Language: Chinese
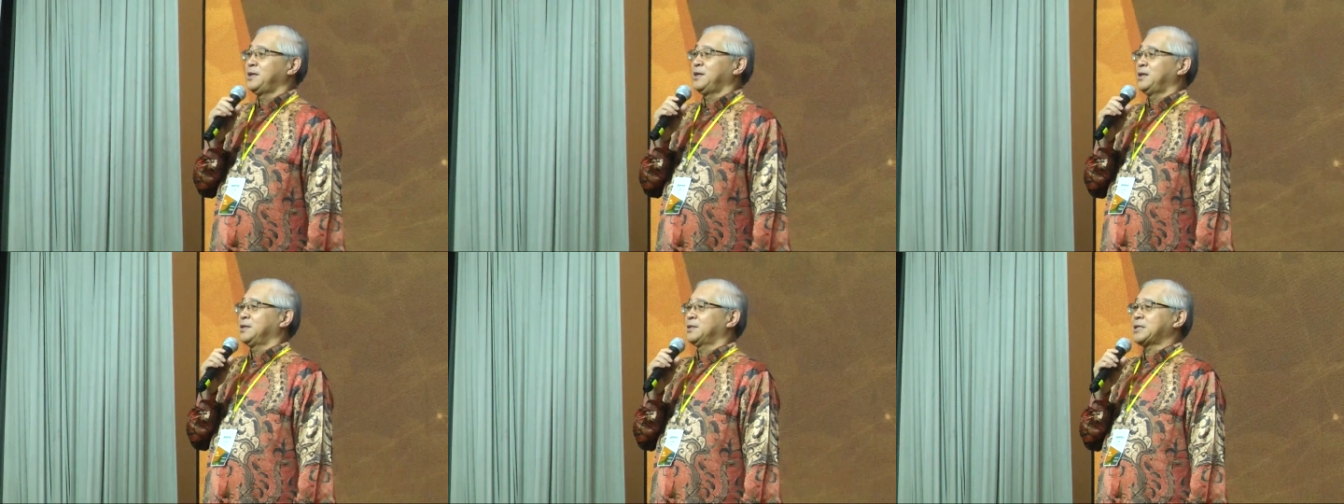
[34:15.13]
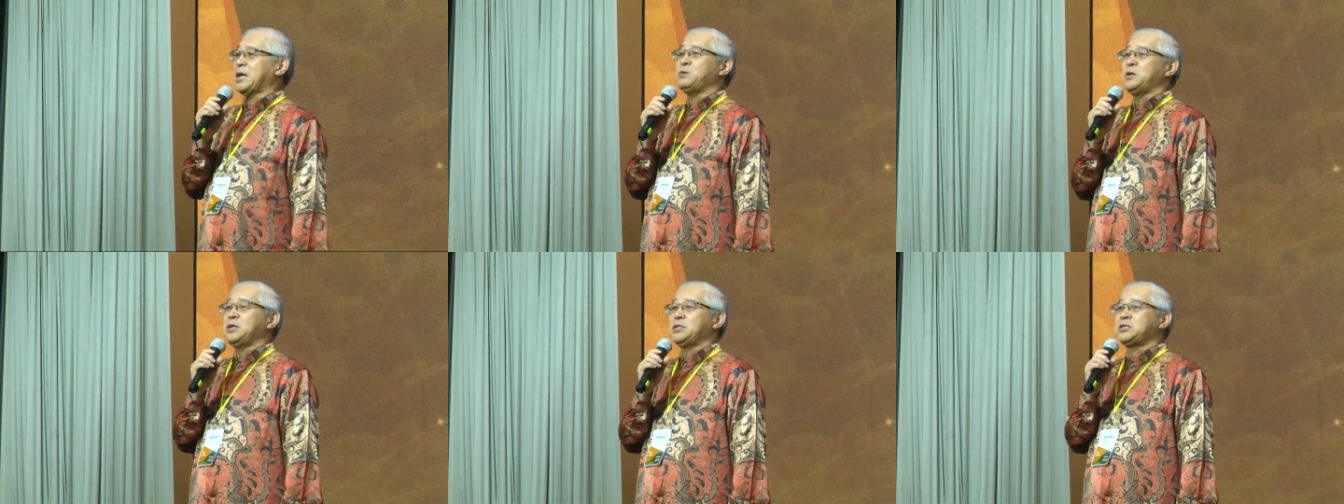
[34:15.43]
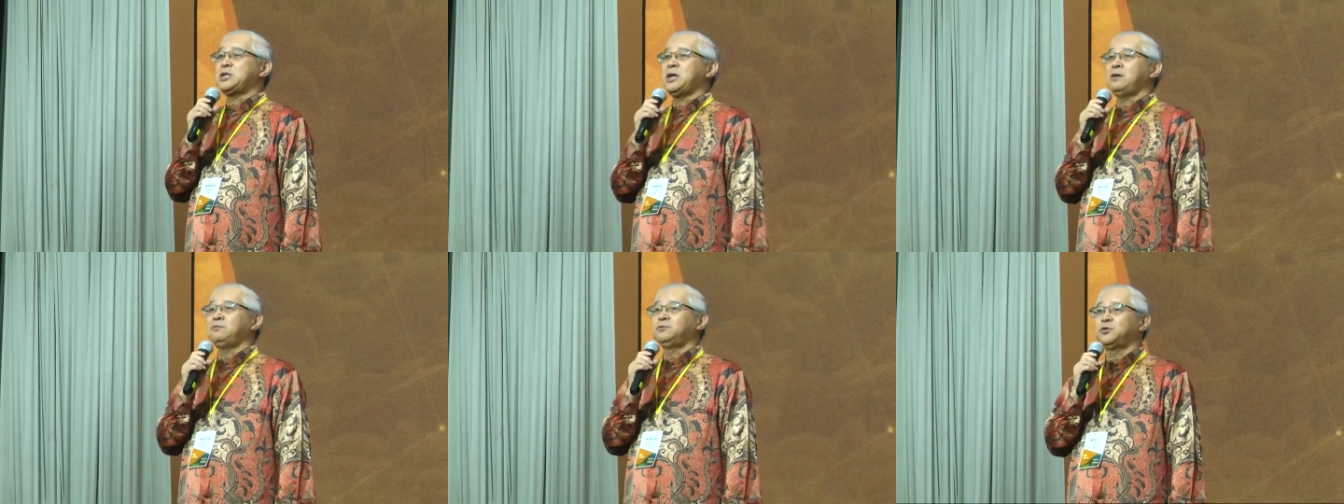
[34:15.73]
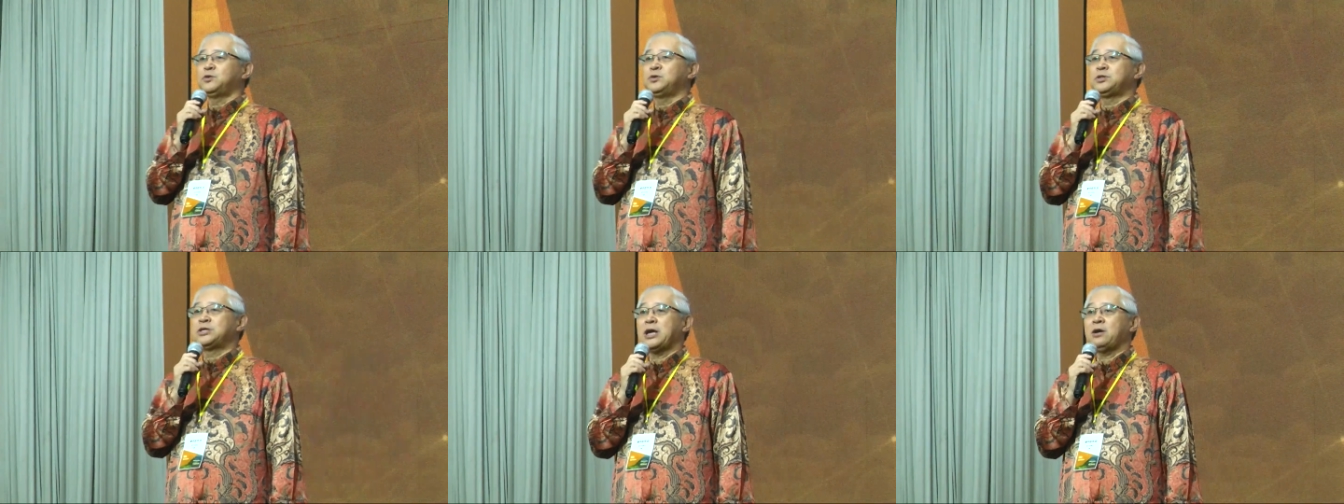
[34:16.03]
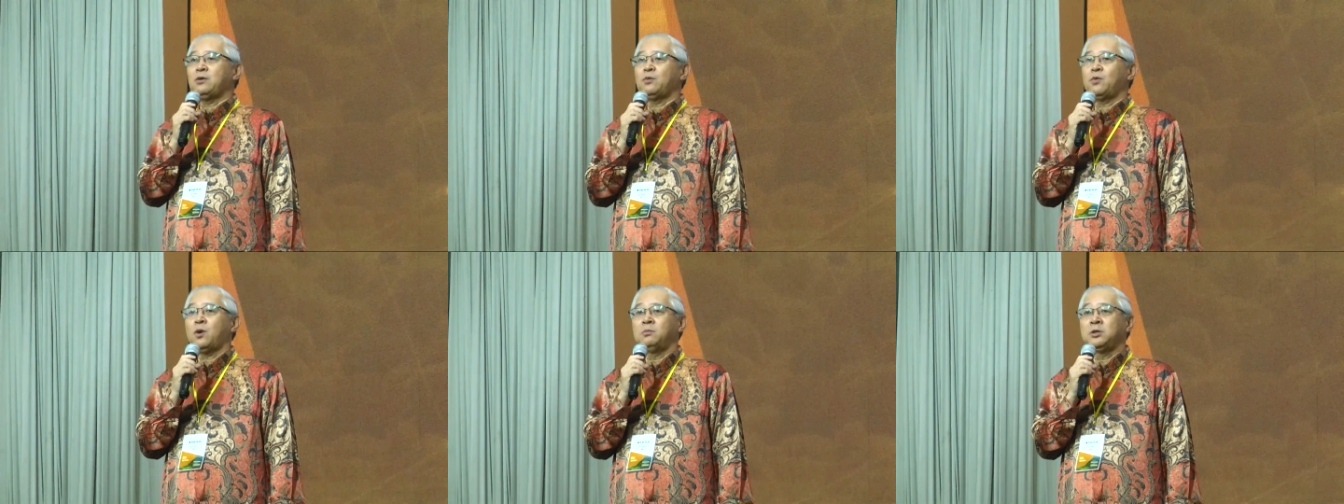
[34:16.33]
但愿天父在
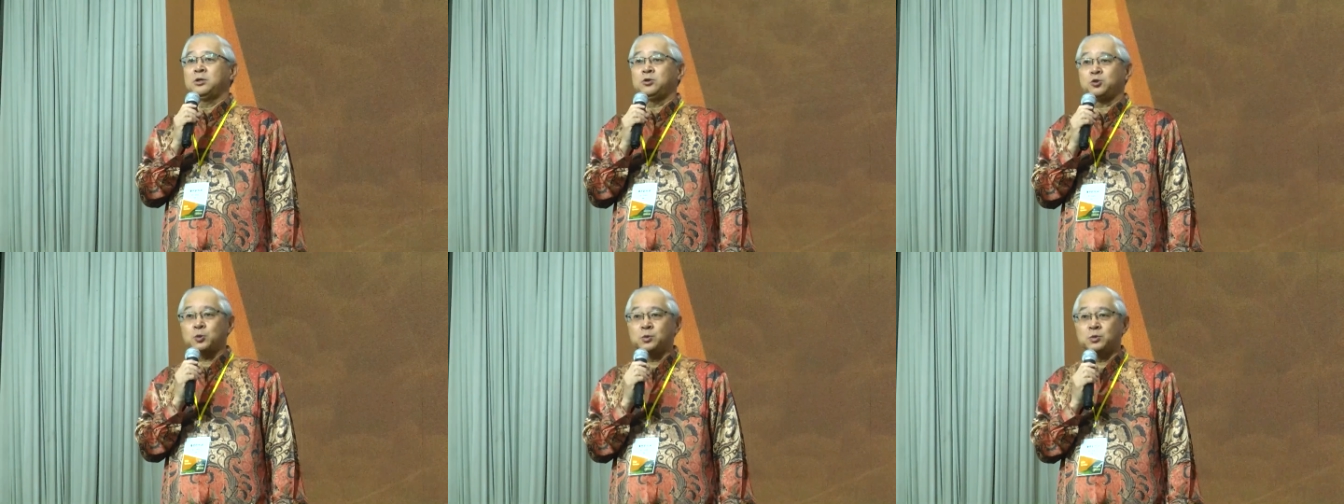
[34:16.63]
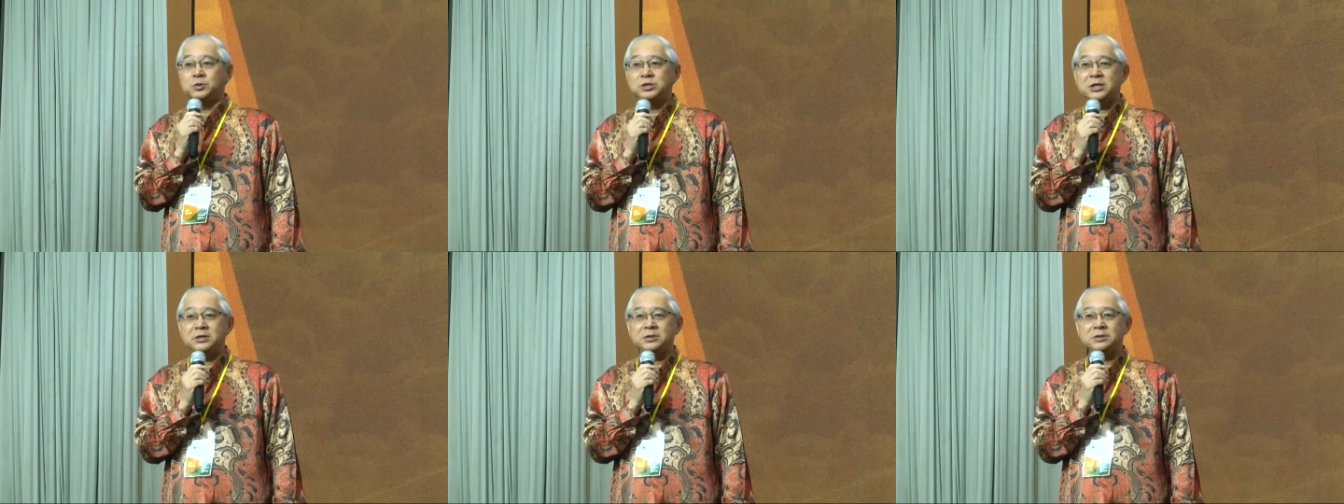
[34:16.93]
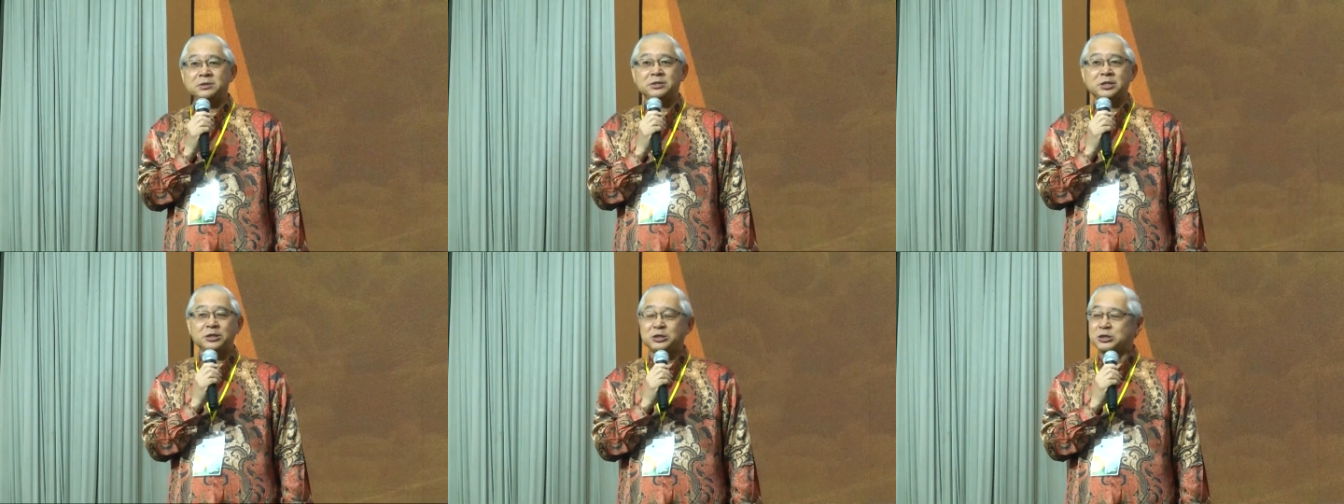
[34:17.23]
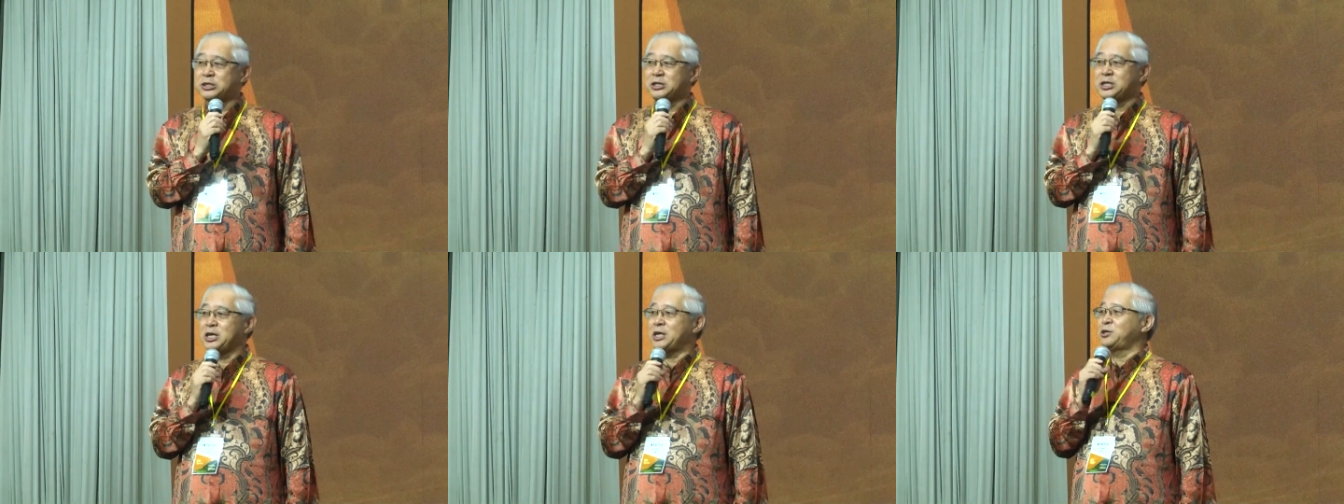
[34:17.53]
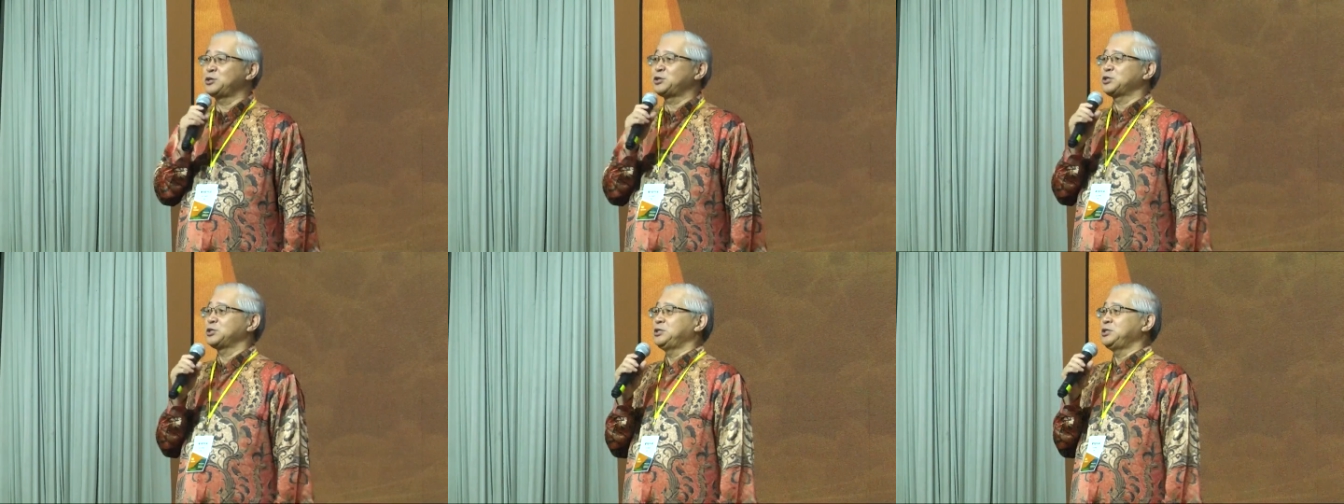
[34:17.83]
我们中间这几天的
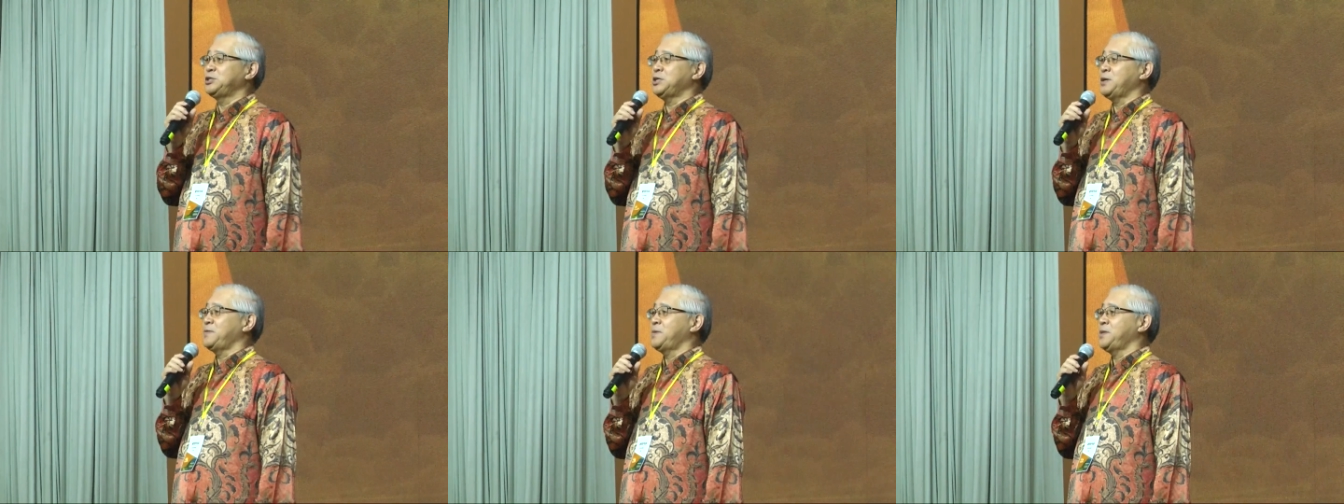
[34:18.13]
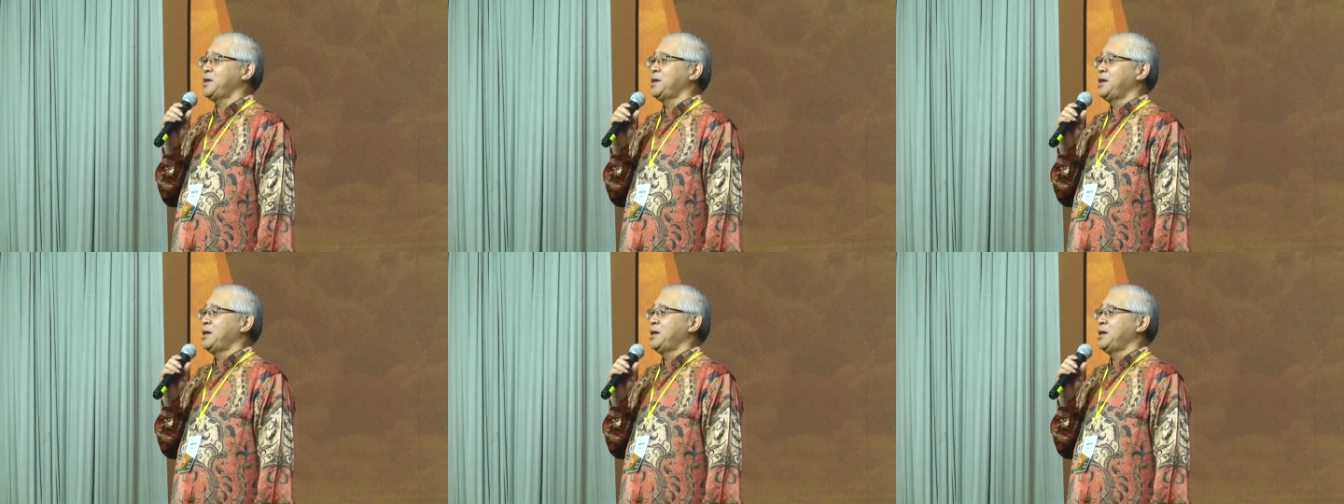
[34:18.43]
时间，